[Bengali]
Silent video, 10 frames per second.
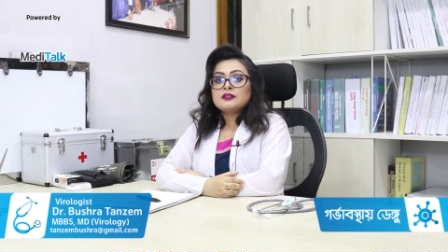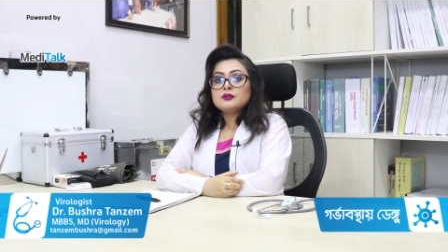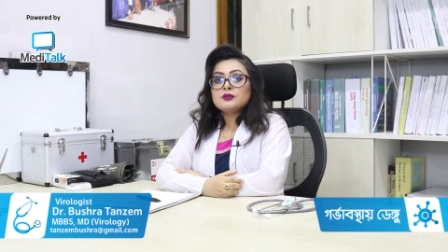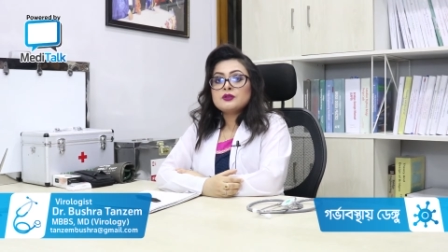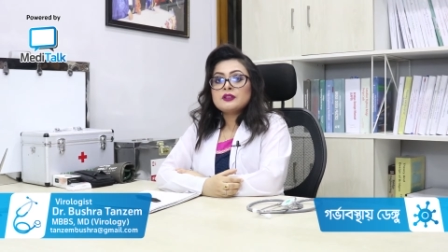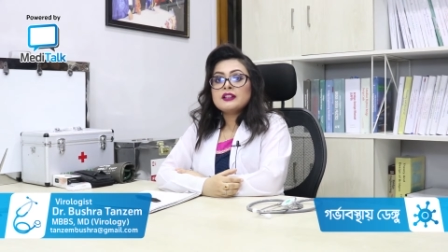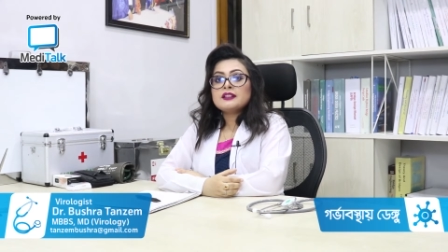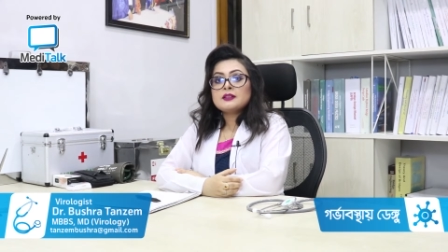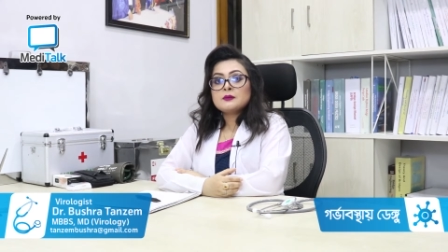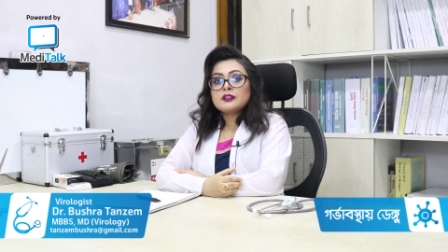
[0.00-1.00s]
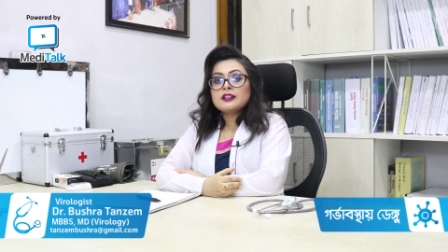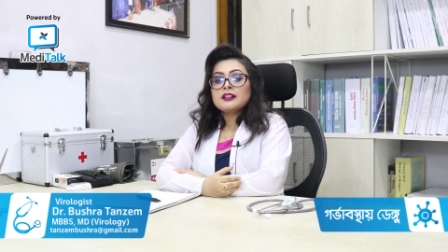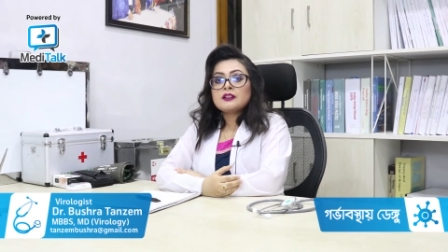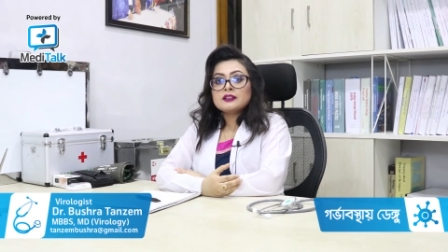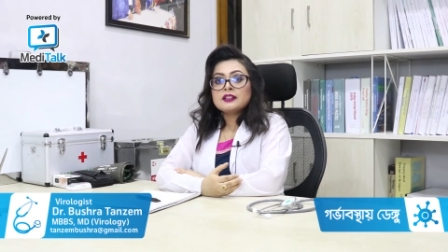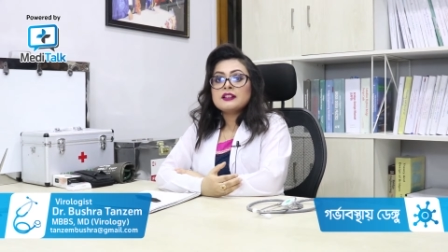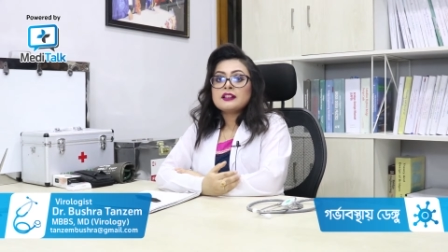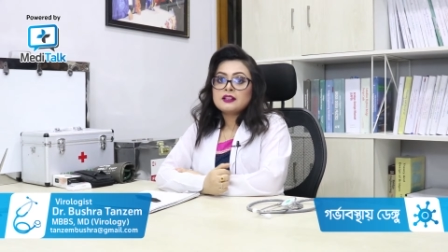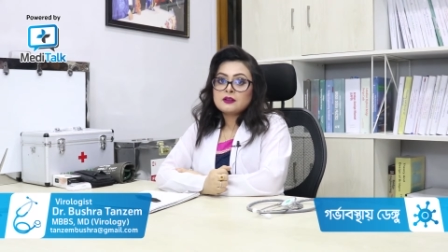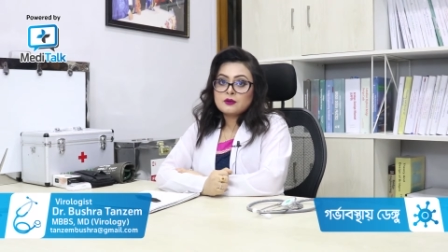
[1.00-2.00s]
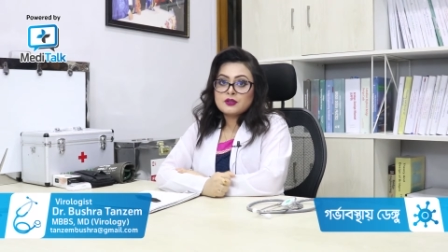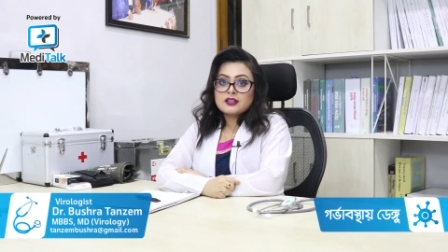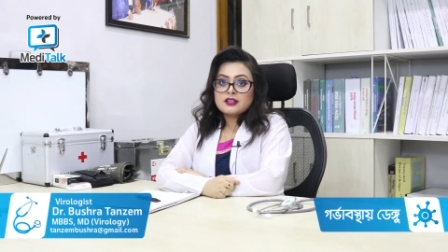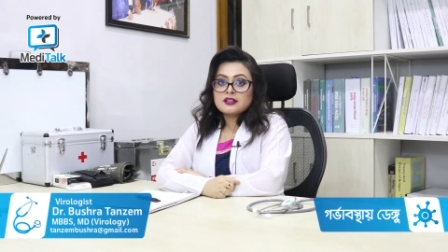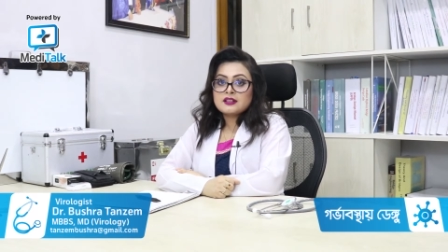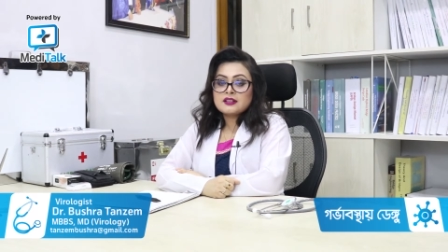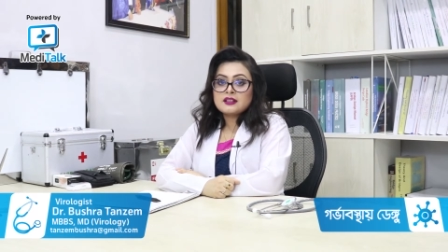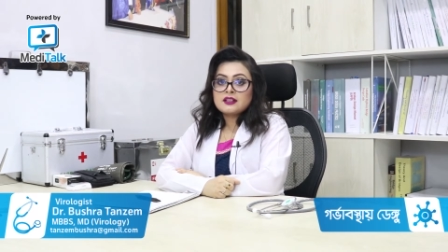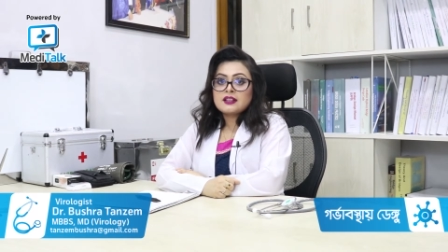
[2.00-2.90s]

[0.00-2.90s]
দুজনেরই জীবনেরই কথা এখানে কোশ্চেন আসছে